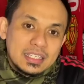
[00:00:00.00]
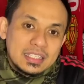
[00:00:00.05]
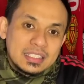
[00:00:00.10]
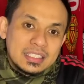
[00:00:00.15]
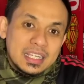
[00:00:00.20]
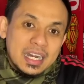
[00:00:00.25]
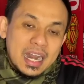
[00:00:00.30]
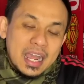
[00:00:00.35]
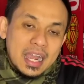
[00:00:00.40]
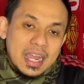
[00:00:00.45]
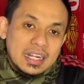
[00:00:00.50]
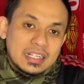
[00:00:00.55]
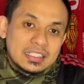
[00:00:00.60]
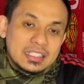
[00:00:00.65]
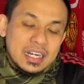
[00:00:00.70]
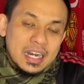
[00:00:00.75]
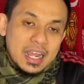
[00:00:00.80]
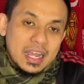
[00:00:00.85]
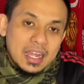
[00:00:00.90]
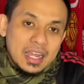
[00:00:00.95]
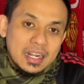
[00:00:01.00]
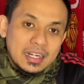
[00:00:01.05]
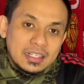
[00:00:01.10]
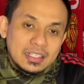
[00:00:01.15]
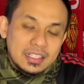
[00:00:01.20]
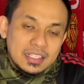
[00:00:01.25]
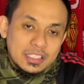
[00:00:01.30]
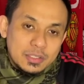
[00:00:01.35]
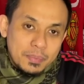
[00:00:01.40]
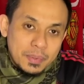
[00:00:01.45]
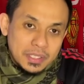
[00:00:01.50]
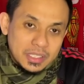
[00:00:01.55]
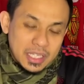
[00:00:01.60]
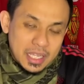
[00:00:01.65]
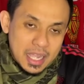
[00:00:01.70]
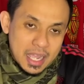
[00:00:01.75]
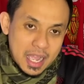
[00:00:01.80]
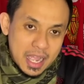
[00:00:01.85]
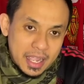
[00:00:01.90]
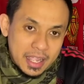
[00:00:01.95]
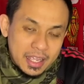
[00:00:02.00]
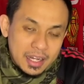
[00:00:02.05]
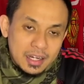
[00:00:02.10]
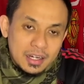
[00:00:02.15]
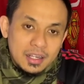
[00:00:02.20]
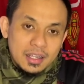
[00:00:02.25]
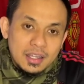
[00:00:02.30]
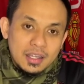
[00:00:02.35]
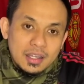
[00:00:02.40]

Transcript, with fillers: serangan-serangan di sepertiga akhir